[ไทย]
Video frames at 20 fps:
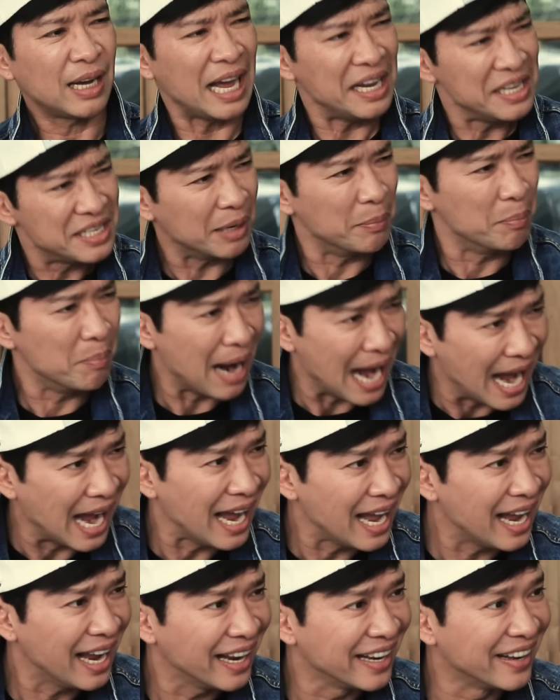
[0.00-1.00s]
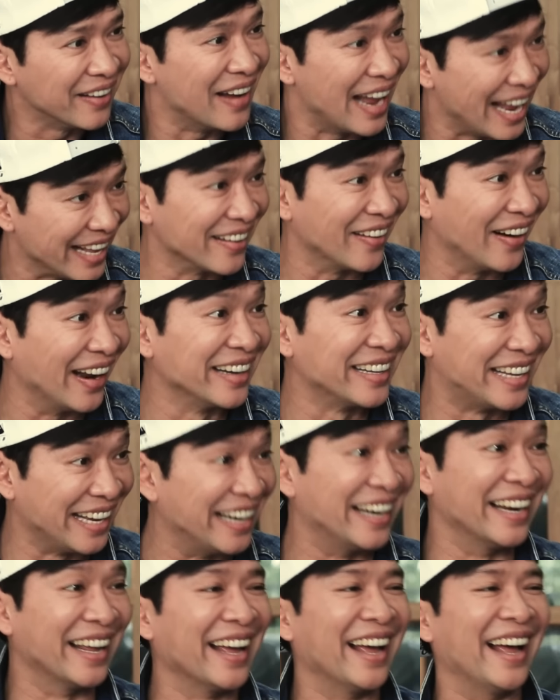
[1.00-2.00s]
ใครจะมาใช่ไหมตอนนั้น
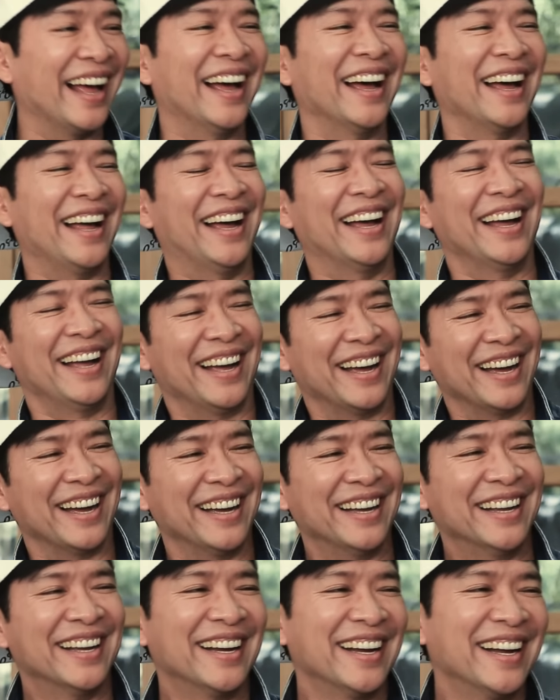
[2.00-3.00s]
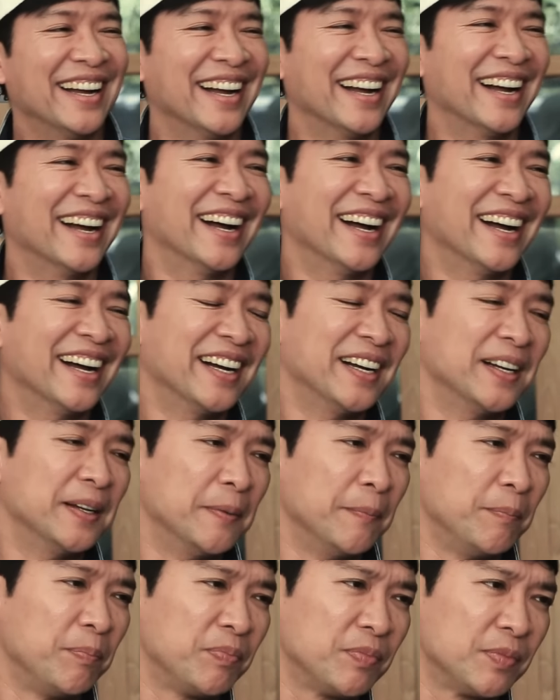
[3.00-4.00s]
คิดคิดแบบเนี้ยแล้วพอเรามา
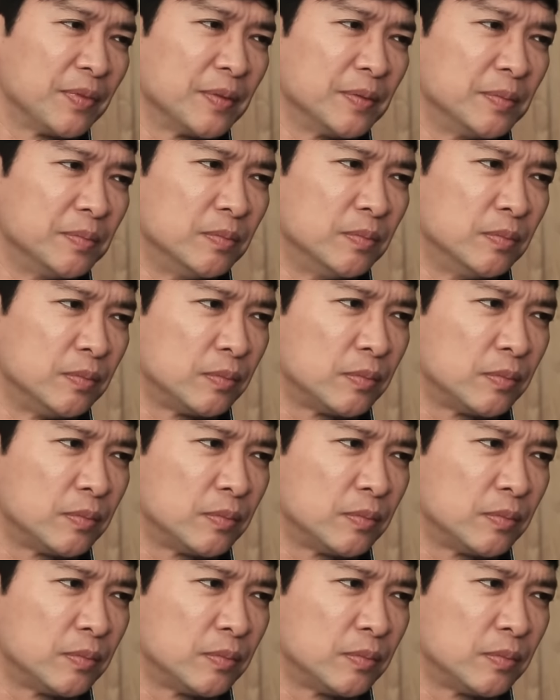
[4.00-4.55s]
นั่งนึกถึงทุกวันนี้